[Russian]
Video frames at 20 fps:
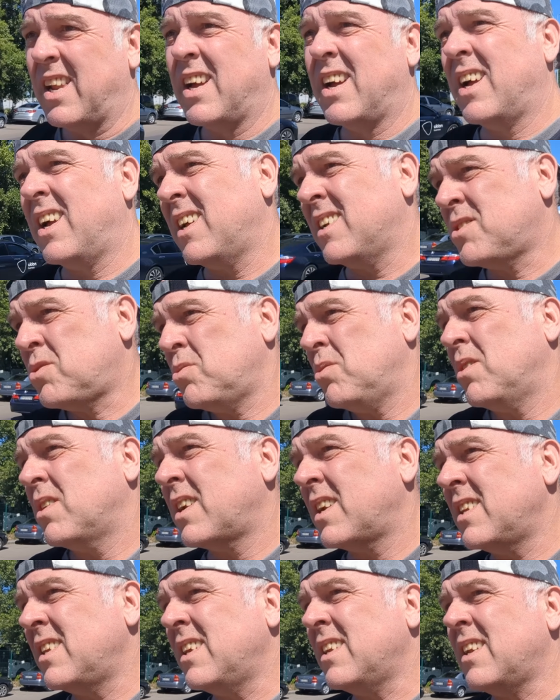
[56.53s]
А что,
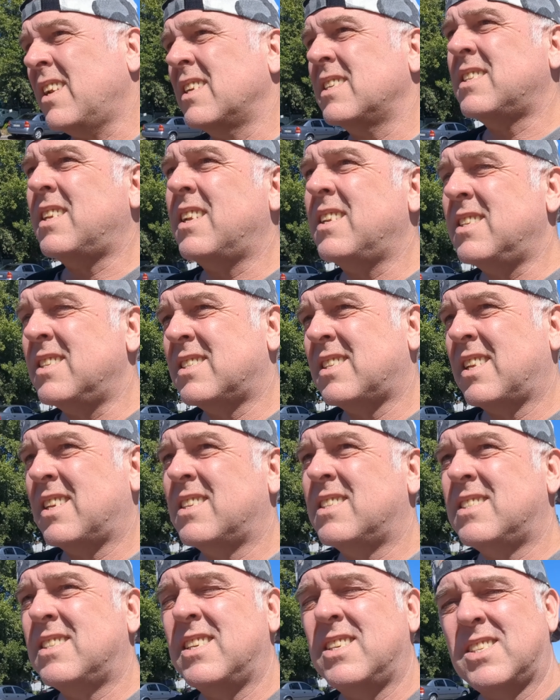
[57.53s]
родители
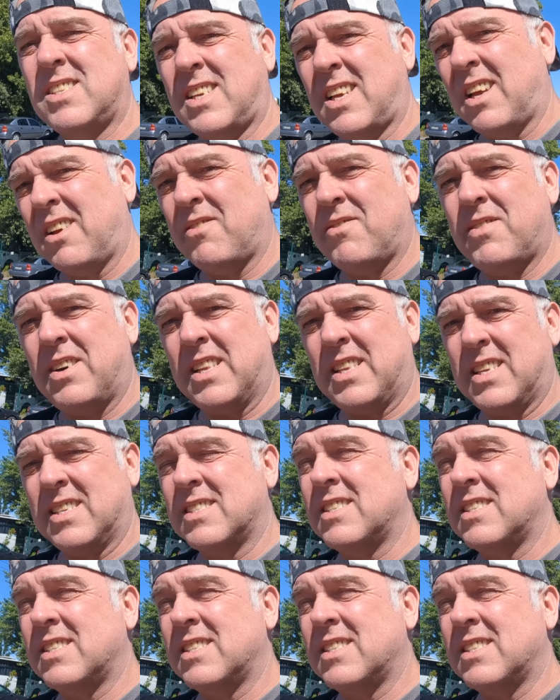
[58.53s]
среднестатистическая вата,